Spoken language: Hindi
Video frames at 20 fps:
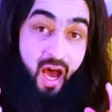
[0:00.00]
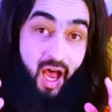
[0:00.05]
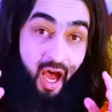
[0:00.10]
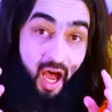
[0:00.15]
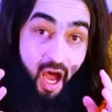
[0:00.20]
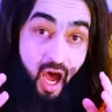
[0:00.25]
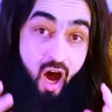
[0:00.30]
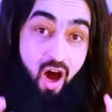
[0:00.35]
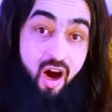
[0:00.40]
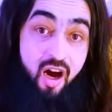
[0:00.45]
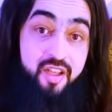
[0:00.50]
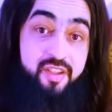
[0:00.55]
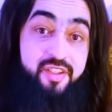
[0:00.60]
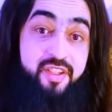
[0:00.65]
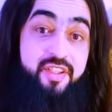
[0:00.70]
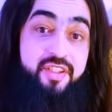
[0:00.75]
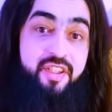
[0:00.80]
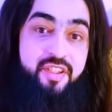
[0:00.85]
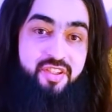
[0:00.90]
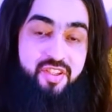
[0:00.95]

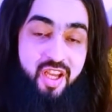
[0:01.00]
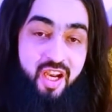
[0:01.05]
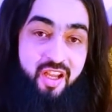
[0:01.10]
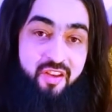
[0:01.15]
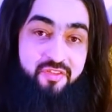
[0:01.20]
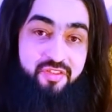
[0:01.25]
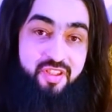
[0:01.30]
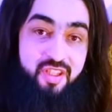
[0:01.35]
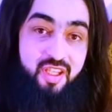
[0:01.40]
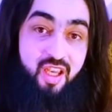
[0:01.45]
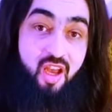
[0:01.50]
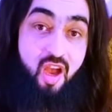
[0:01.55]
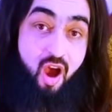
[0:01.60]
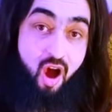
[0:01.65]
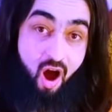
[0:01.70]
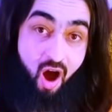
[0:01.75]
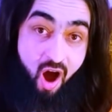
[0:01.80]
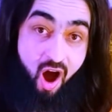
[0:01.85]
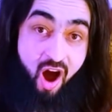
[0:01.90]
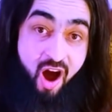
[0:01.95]
अहादीस शरीफ से
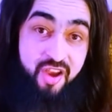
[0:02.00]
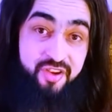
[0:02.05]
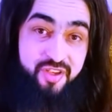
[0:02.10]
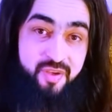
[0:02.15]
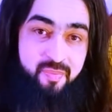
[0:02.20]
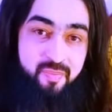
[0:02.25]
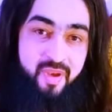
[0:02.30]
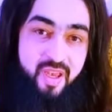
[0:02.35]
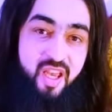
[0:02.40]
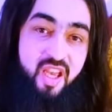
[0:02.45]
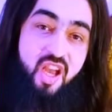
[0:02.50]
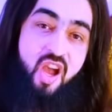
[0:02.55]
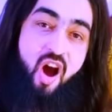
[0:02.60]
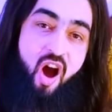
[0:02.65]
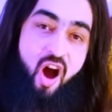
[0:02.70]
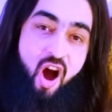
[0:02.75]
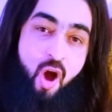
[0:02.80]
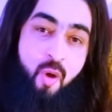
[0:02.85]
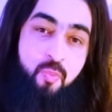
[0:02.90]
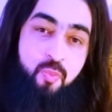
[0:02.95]
आज मैं
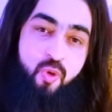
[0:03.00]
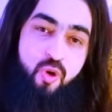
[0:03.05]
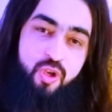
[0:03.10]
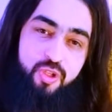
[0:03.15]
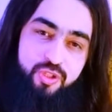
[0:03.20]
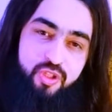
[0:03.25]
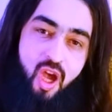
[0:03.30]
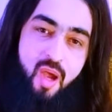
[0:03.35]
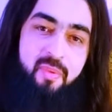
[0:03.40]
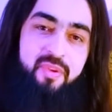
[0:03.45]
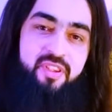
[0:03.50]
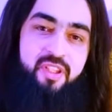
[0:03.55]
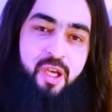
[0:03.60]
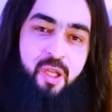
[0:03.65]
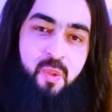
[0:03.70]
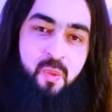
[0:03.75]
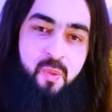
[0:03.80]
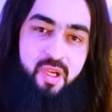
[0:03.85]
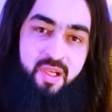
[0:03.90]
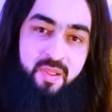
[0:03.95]
आपको साबित
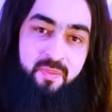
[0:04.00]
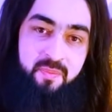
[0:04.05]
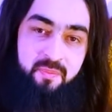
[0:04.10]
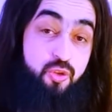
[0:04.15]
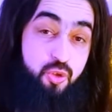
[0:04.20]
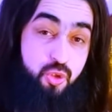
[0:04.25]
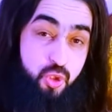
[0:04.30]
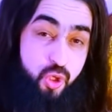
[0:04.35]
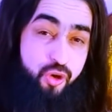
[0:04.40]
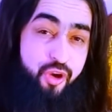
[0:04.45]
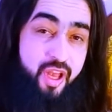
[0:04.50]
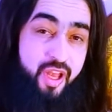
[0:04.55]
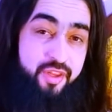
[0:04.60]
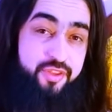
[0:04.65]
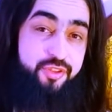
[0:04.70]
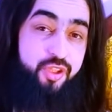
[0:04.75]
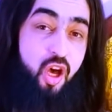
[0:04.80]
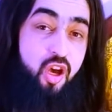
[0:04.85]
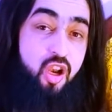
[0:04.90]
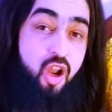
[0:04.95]
करूंगा जो
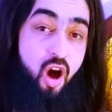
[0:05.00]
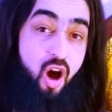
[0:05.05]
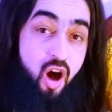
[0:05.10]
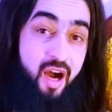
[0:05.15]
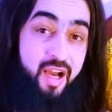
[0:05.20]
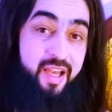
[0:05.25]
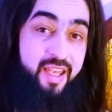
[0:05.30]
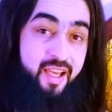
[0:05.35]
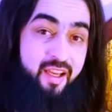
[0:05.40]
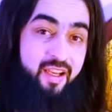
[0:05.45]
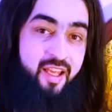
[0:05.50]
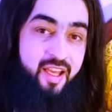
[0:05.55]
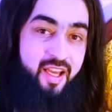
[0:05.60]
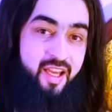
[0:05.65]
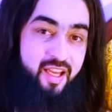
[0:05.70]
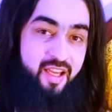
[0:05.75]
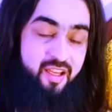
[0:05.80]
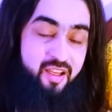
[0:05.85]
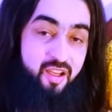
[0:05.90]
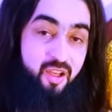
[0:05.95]
इंसान आखिल
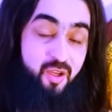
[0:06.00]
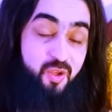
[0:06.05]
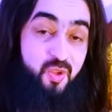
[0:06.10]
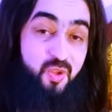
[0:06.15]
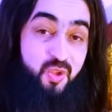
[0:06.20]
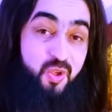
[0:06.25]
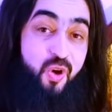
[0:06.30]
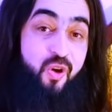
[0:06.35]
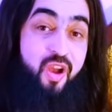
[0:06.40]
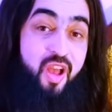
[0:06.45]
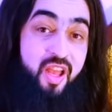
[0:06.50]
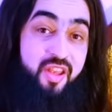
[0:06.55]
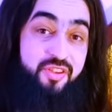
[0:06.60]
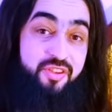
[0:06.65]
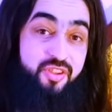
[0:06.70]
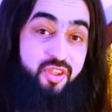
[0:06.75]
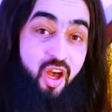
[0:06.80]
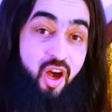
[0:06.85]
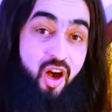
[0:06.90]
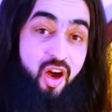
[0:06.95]
है जो
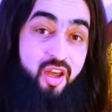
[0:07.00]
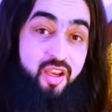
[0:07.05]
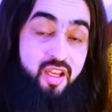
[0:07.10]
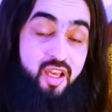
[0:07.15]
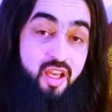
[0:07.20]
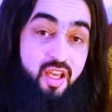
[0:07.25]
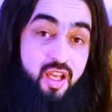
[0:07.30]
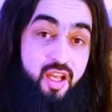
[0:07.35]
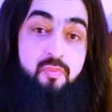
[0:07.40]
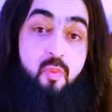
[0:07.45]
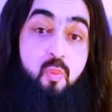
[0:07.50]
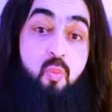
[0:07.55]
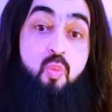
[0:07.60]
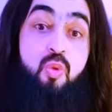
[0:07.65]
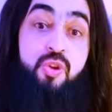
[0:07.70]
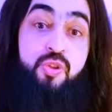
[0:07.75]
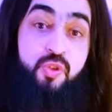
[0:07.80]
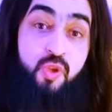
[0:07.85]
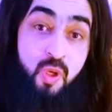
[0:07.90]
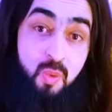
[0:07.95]
इंसान
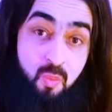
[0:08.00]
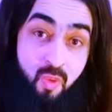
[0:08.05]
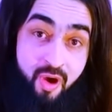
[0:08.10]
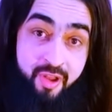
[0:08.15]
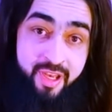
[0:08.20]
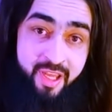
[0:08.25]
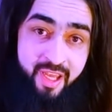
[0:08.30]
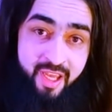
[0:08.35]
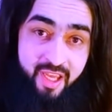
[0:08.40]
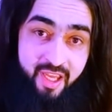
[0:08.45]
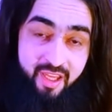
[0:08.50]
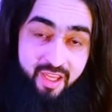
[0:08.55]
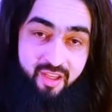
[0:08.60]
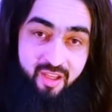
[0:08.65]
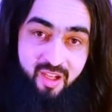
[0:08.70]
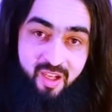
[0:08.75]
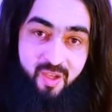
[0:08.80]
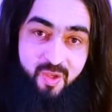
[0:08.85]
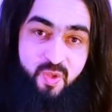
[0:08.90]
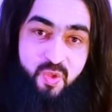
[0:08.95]
मुसलमान है
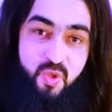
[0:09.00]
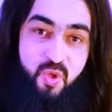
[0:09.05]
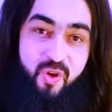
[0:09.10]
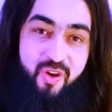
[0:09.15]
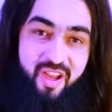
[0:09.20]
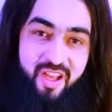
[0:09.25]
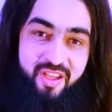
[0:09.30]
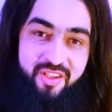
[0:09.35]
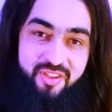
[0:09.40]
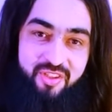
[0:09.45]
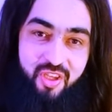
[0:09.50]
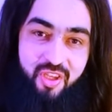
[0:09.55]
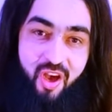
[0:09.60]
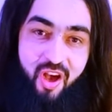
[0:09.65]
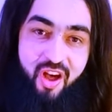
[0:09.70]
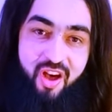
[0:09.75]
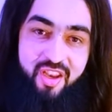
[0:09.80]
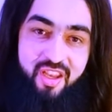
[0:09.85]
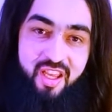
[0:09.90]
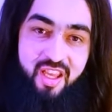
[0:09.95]
जो
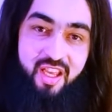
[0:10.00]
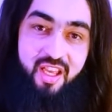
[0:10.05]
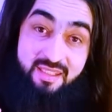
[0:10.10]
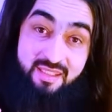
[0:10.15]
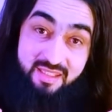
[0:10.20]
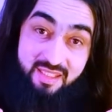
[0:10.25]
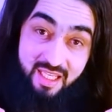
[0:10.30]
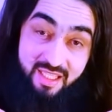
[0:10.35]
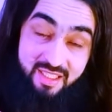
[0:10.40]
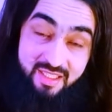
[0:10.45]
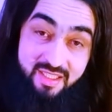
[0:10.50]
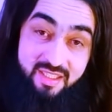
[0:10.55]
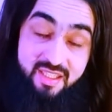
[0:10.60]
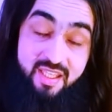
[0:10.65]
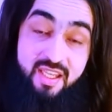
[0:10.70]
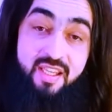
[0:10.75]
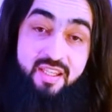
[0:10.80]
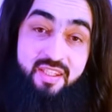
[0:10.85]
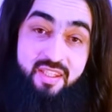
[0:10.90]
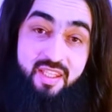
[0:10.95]
इंसान
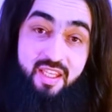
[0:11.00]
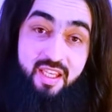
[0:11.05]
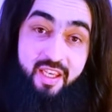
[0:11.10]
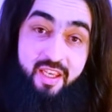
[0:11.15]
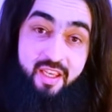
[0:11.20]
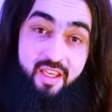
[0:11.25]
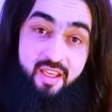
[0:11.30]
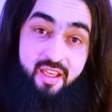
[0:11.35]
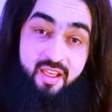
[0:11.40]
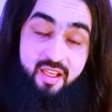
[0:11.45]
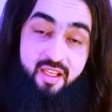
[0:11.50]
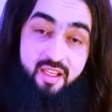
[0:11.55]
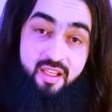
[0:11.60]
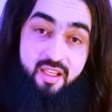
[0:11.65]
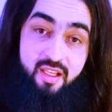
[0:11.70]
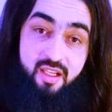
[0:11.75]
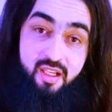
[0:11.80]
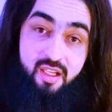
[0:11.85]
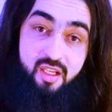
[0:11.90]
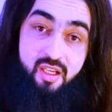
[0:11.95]
सच्ची से
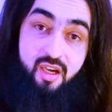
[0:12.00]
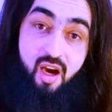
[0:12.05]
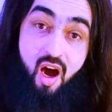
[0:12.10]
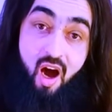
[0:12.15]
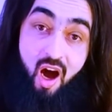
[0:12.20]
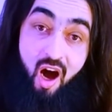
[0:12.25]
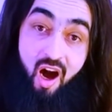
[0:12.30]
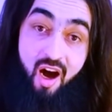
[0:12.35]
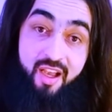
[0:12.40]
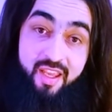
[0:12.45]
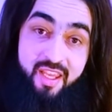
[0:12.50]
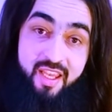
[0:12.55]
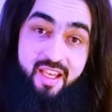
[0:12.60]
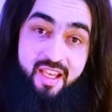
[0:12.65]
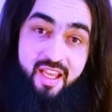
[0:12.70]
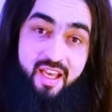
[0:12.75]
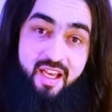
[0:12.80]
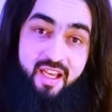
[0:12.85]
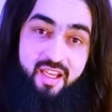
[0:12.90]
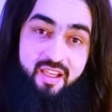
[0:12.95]

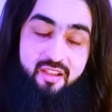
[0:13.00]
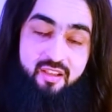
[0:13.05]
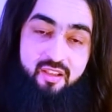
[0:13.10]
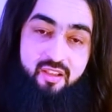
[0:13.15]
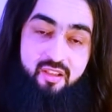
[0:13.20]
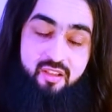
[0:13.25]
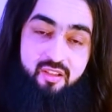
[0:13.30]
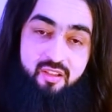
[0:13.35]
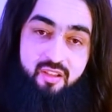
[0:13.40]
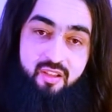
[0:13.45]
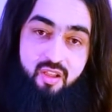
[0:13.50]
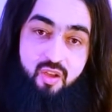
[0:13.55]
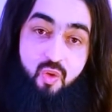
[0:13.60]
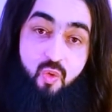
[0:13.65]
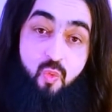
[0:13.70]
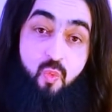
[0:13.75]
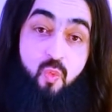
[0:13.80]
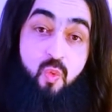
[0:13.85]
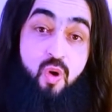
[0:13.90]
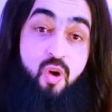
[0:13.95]
आखिल है
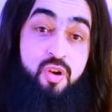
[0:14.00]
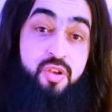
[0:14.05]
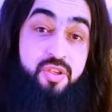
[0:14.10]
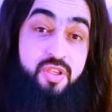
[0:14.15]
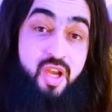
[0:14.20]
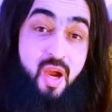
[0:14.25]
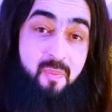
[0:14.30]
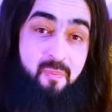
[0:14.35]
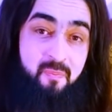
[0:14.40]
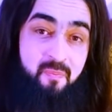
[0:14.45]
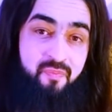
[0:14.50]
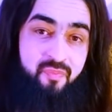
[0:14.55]
वो जब